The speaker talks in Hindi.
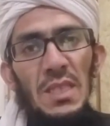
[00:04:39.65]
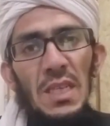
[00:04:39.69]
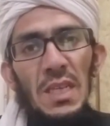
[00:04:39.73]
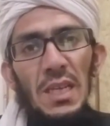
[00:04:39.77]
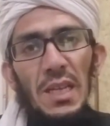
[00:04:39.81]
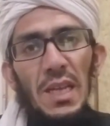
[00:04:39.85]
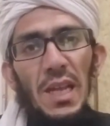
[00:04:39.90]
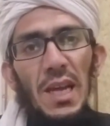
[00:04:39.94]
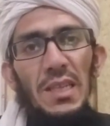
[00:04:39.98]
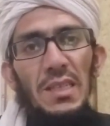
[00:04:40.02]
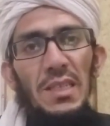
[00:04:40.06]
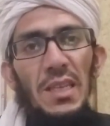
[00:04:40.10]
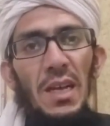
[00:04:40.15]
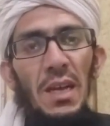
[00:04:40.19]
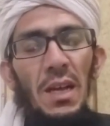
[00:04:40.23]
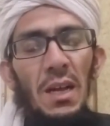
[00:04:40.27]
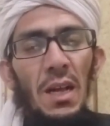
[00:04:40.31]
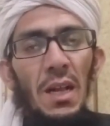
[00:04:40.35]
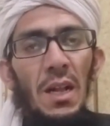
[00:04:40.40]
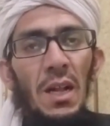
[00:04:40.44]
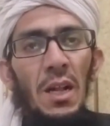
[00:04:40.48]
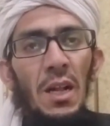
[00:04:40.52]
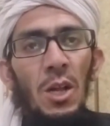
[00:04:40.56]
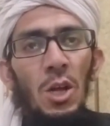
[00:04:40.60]
लिहाजा
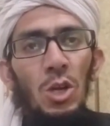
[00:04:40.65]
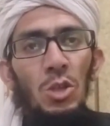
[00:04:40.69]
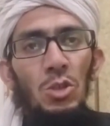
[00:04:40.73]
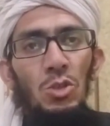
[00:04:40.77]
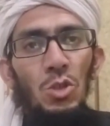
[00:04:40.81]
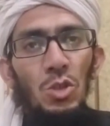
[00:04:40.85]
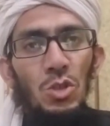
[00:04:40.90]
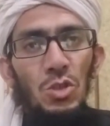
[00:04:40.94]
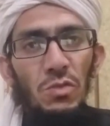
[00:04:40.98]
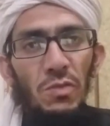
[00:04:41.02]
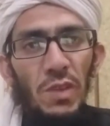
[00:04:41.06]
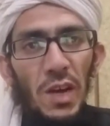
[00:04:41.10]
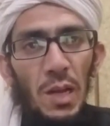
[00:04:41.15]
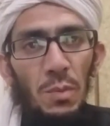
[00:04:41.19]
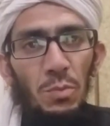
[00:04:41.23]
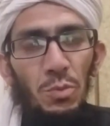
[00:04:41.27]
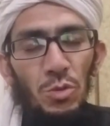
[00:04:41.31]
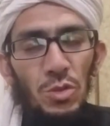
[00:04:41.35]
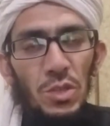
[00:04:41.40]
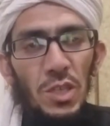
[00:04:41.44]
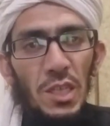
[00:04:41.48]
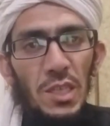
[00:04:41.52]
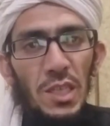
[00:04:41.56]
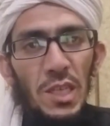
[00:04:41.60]
जो सवाल
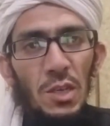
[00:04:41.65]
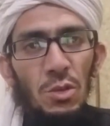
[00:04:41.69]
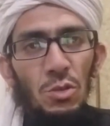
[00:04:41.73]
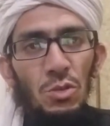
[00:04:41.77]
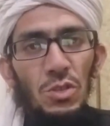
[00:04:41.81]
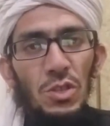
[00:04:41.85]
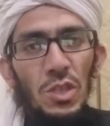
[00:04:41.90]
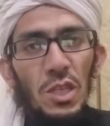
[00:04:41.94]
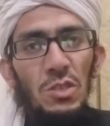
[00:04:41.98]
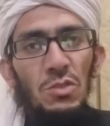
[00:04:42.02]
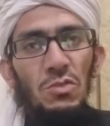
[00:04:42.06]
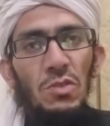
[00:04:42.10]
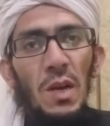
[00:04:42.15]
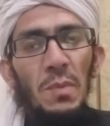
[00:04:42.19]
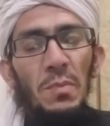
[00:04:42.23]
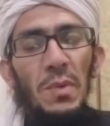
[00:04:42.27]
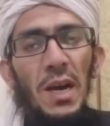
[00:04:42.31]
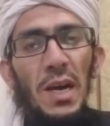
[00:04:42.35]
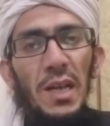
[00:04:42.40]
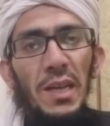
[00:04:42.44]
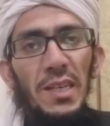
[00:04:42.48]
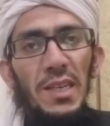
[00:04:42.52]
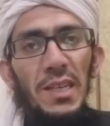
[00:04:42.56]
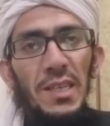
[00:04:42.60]
पूछा था उसका जवाब
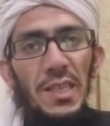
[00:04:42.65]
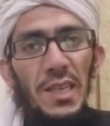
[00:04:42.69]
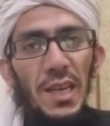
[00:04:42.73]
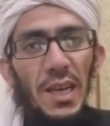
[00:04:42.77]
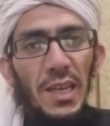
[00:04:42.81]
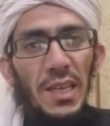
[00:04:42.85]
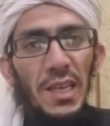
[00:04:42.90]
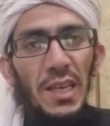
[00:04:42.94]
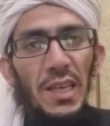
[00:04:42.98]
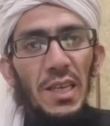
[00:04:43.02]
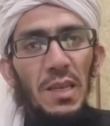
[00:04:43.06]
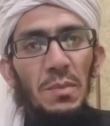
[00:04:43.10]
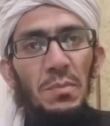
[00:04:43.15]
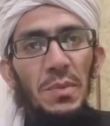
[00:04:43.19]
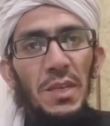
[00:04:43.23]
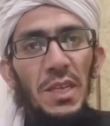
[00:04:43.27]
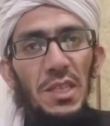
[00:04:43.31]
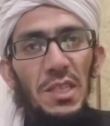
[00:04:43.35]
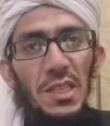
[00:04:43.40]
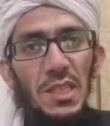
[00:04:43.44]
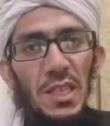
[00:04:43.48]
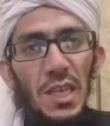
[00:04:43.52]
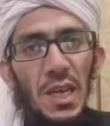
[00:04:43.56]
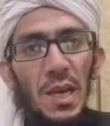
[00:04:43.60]
ऑलरेडी आ गया कि
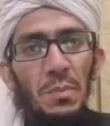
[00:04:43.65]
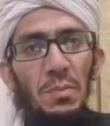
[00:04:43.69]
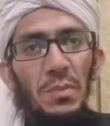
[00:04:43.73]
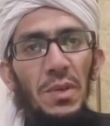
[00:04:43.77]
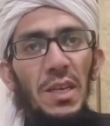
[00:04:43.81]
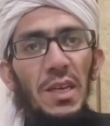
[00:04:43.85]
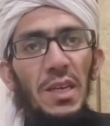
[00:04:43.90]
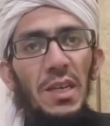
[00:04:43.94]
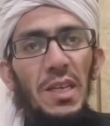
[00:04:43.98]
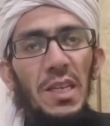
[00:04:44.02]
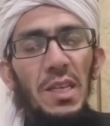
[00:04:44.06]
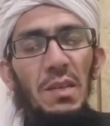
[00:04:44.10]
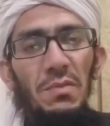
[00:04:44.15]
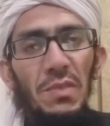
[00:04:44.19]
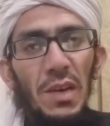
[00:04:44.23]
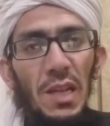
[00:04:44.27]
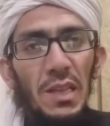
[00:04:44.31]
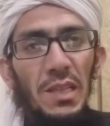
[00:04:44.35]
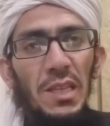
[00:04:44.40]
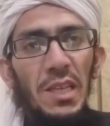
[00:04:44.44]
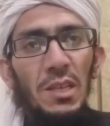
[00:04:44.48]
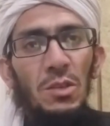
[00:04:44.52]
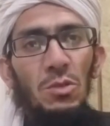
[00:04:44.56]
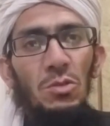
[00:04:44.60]
बेटी अपने गरीब
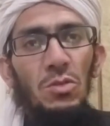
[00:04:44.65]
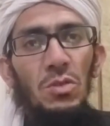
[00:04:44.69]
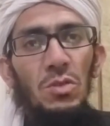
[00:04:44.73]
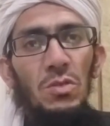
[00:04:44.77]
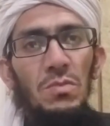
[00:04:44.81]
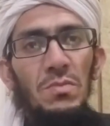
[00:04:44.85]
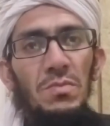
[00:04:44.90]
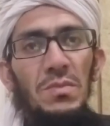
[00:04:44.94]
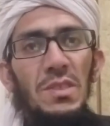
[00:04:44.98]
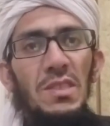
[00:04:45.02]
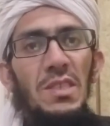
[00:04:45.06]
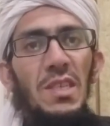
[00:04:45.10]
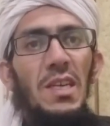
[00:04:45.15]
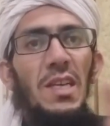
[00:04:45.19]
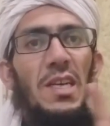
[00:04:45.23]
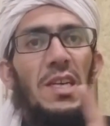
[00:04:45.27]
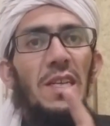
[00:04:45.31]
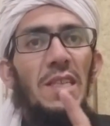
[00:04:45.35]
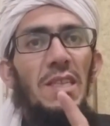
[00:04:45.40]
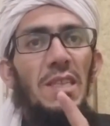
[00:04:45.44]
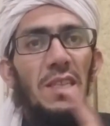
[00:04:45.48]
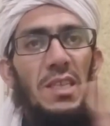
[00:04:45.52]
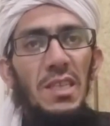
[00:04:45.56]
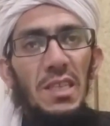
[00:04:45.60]
वालदेन को
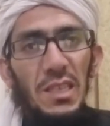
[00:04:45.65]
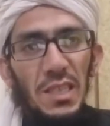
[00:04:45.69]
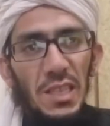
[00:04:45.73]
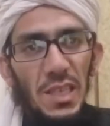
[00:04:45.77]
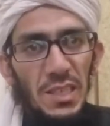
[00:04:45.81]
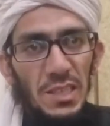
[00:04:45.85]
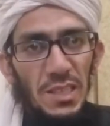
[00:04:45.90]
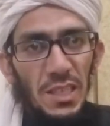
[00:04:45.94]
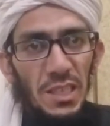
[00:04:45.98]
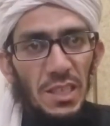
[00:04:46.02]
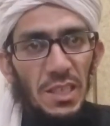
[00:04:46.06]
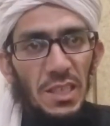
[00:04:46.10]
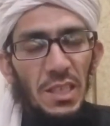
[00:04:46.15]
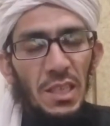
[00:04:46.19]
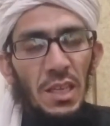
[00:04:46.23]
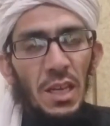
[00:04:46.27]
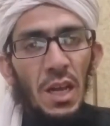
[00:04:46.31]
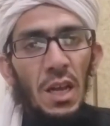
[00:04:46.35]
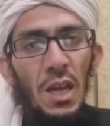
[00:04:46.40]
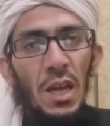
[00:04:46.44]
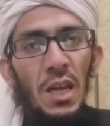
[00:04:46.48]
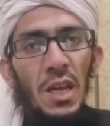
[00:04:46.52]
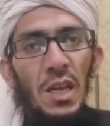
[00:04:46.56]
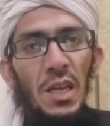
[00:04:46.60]
ज़क़़त नहीं दे सकती
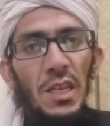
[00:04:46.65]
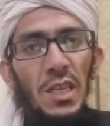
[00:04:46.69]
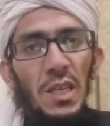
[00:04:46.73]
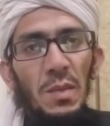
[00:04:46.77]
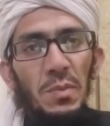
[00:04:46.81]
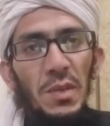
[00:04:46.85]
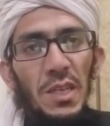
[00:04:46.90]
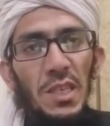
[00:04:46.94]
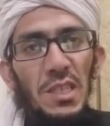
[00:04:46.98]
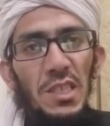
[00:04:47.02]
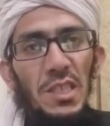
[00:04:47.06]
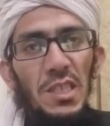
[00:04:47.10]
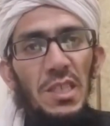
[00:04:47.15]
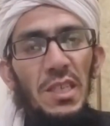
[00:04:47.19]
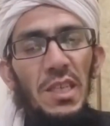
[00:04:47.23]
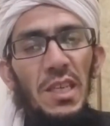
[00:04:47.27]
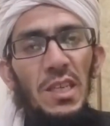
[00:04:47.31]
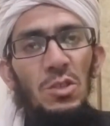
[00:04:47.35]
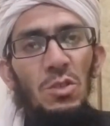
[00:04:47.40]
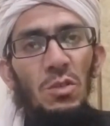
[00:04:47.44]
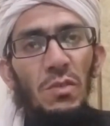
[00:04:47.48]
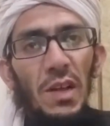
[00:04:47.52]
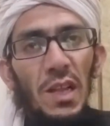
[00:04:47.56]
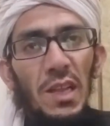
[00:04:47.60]
कि बेटी
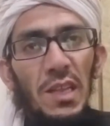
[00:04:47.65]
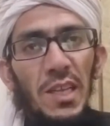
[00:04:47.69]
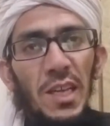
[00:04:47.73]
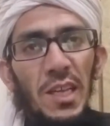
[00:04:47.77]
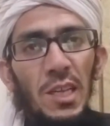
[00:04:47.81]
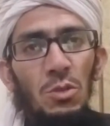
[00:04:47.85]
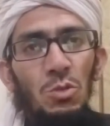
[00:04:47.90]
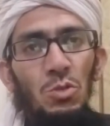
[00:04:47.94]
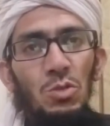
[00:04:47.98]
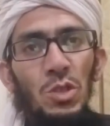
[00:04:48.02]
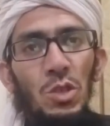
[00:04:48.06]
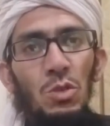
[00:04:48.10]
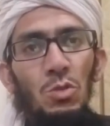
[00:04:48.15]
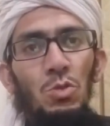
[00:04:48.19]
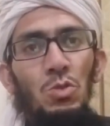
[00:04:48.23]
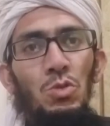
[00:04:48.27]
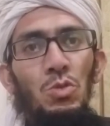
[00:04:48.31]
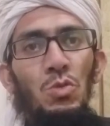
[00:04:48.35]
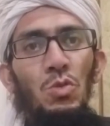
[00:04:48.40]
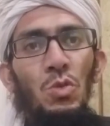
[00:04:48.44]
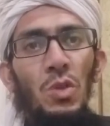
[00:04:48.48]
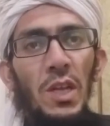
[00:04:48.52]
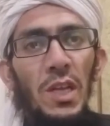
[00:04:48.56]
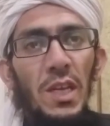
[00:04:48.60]
के जो वालदे हैं उसके
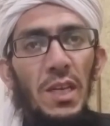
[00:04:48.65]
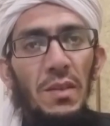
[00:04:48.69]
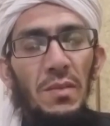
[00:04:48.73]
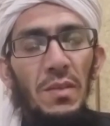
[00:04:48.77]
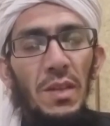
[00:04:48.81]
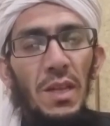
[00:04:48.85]
असूल हैं